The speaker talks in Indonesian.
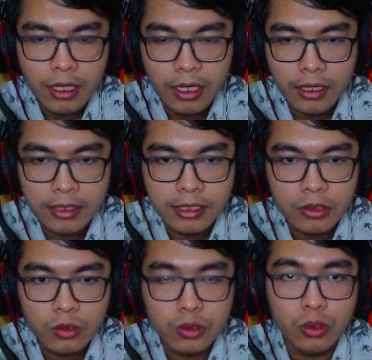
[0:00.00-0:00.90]
Karena
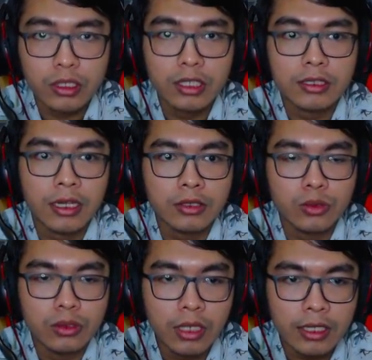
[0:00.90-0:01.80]
satu squad kita
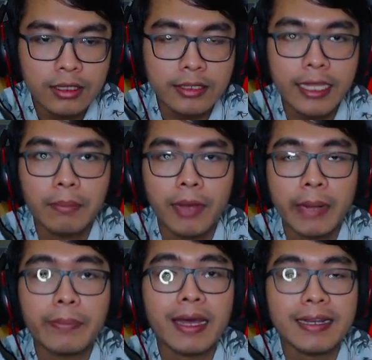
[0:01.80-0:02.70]
sudah
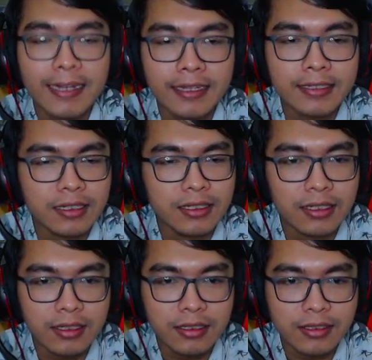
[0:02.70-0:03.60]
tertembak panah tadi
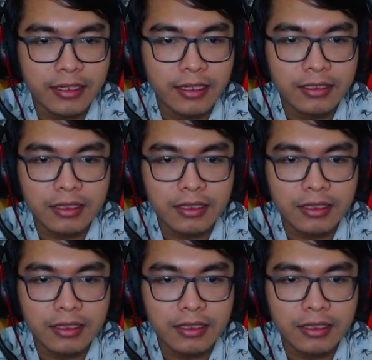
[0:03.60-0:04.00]
ya, sayang